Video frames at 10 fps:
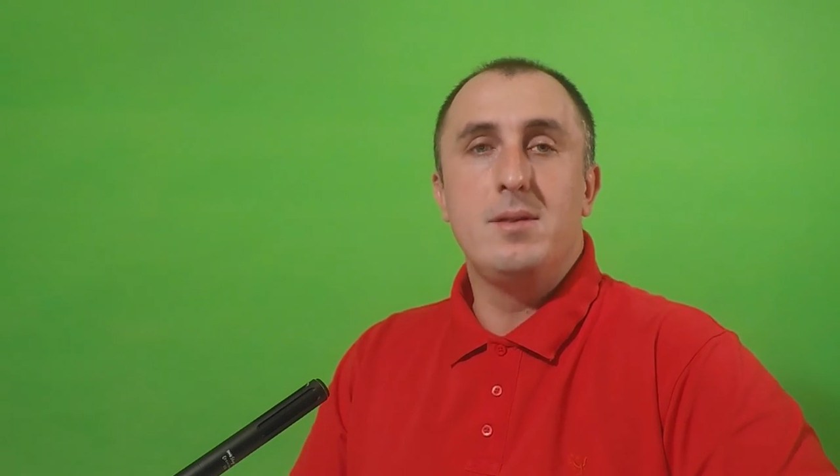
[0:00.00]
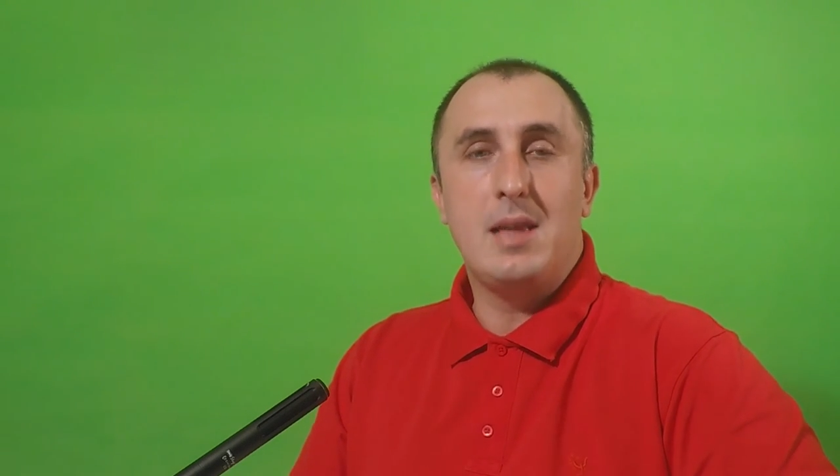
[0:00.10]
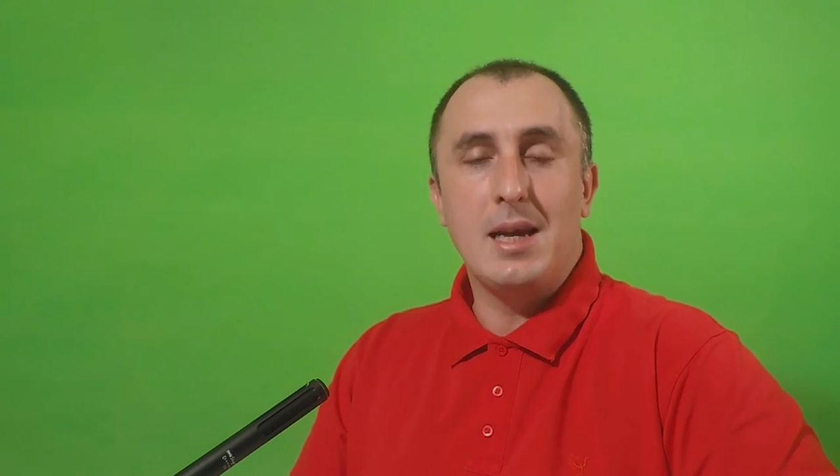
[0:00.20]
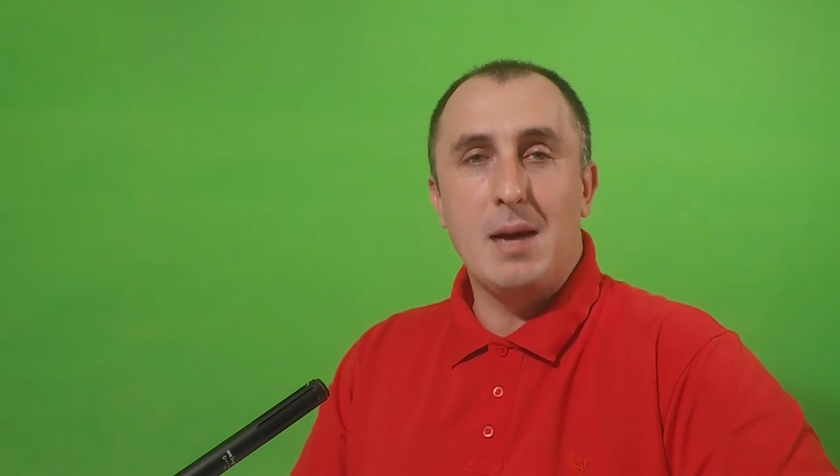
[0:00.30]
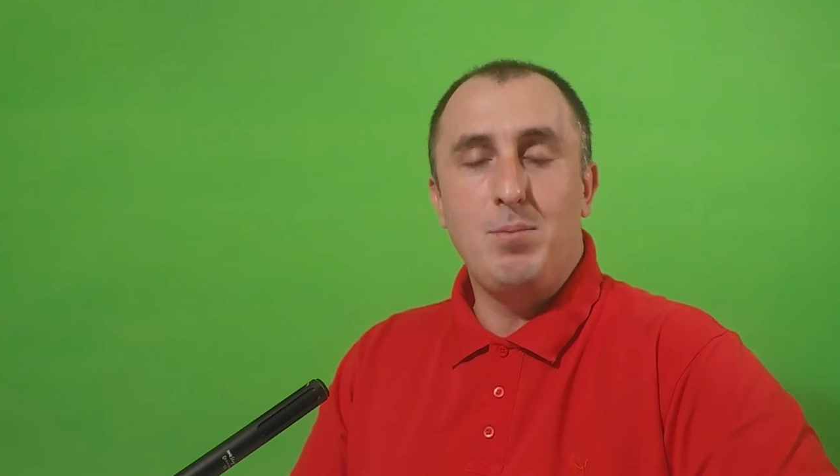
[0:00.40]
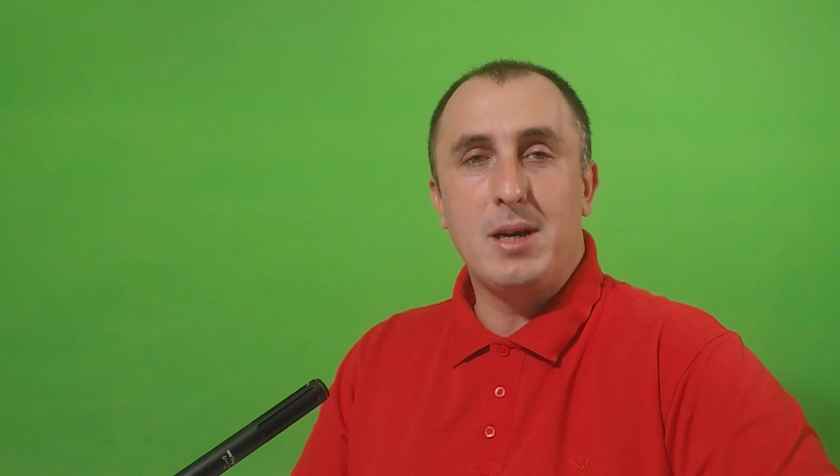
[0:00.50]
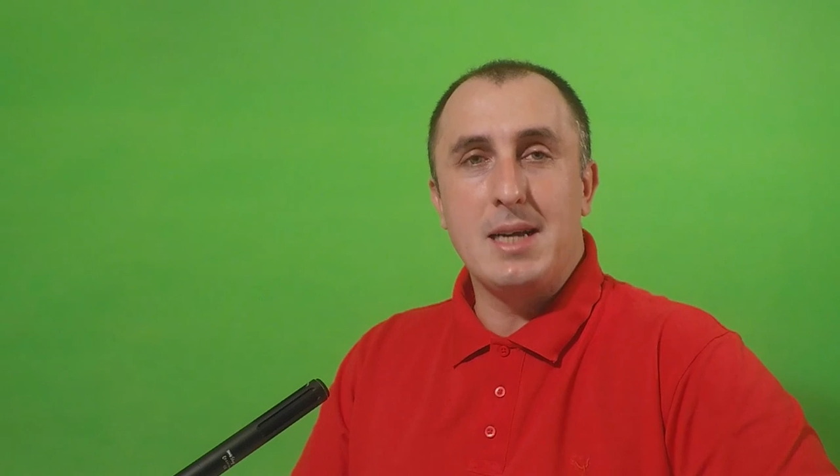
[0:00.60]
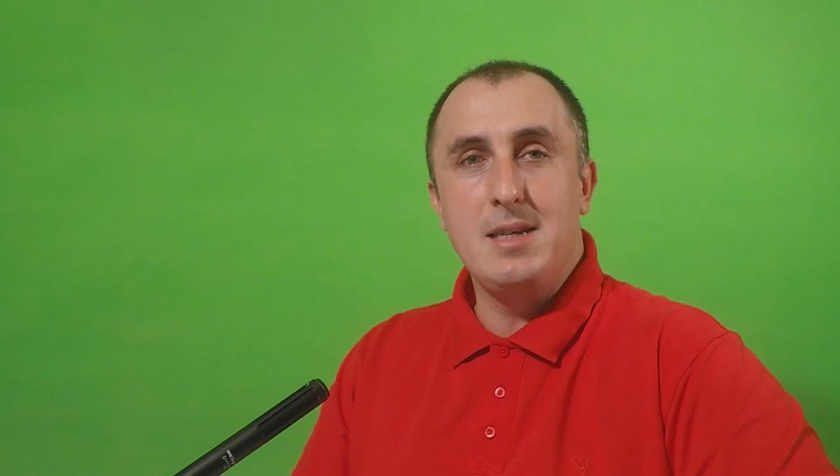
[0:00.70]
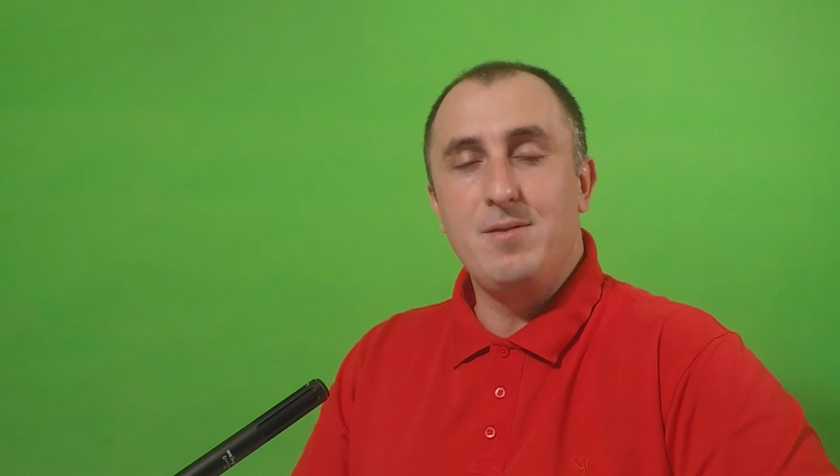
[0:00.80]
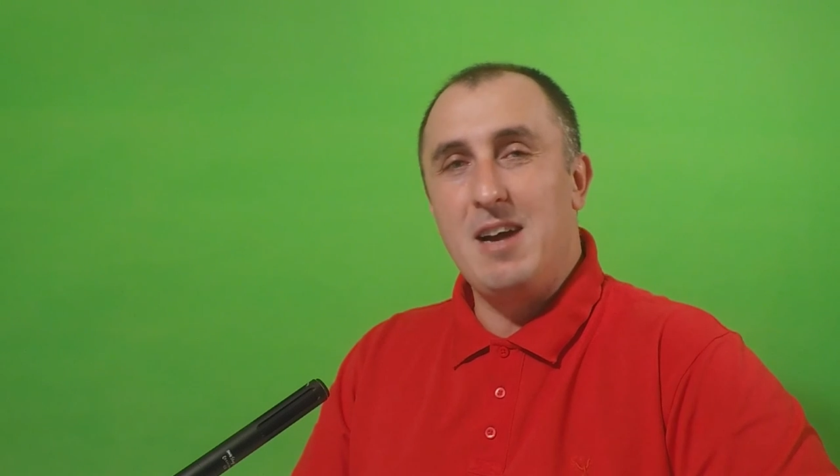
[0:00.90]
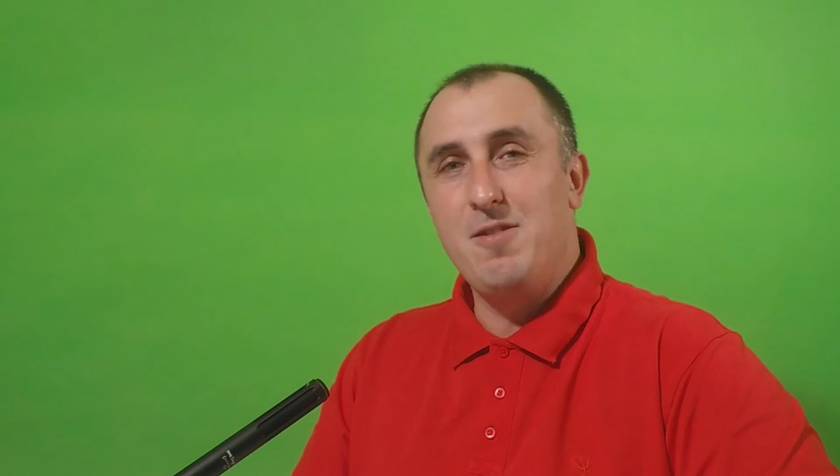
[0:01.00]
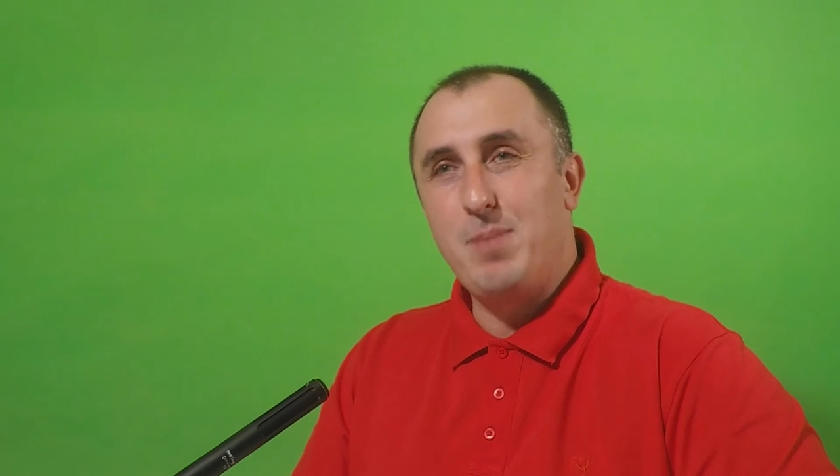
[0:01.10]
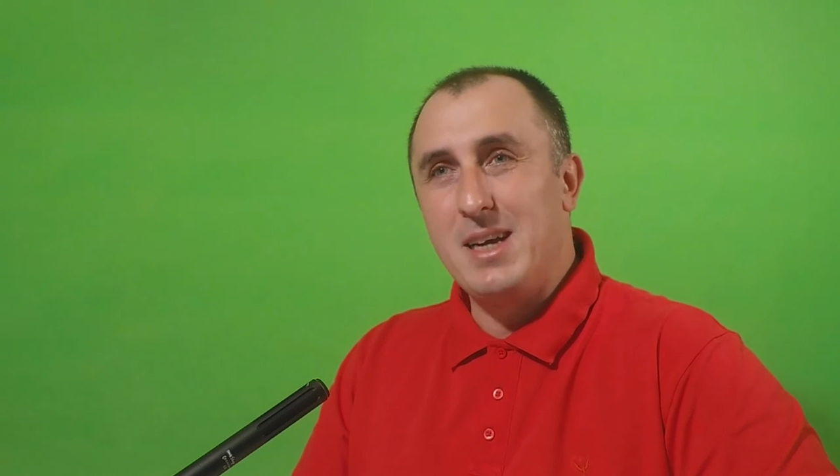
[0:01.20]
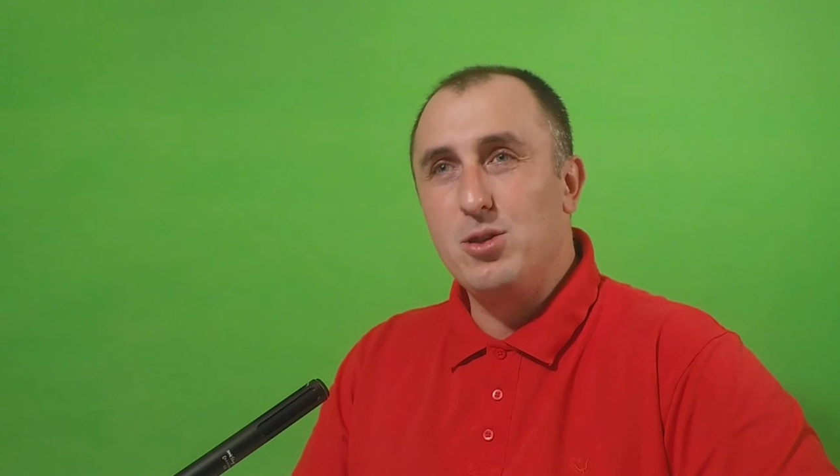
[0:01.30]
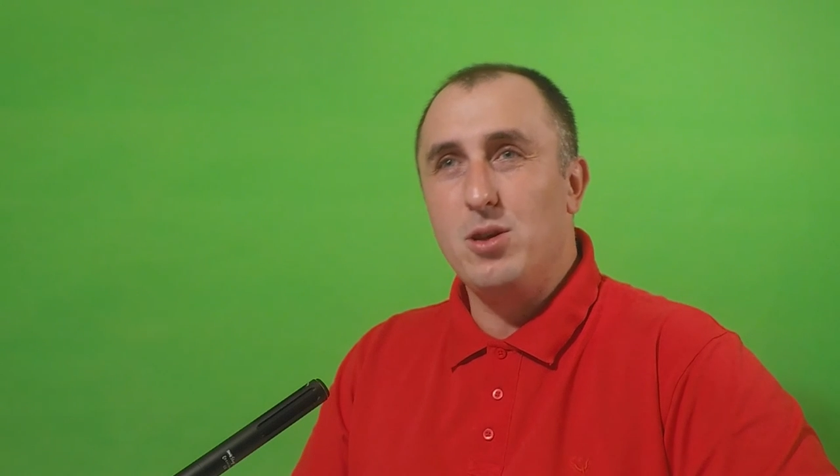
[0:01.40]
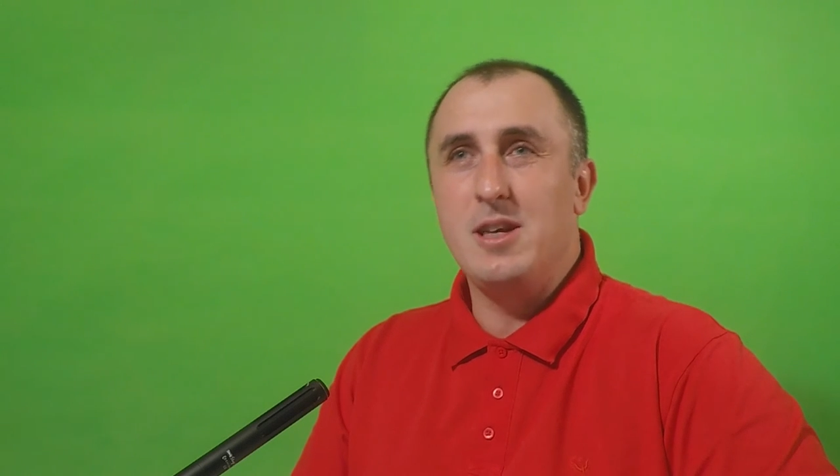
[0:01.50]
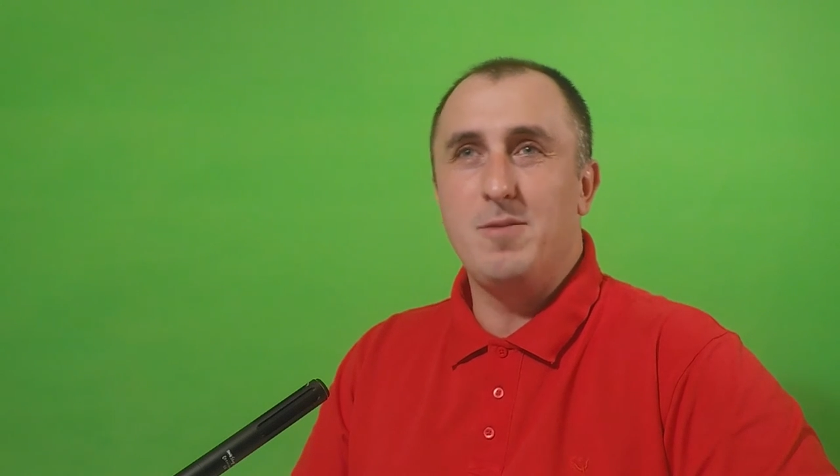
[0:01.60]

Tak jak pokazywałem w Pythonie,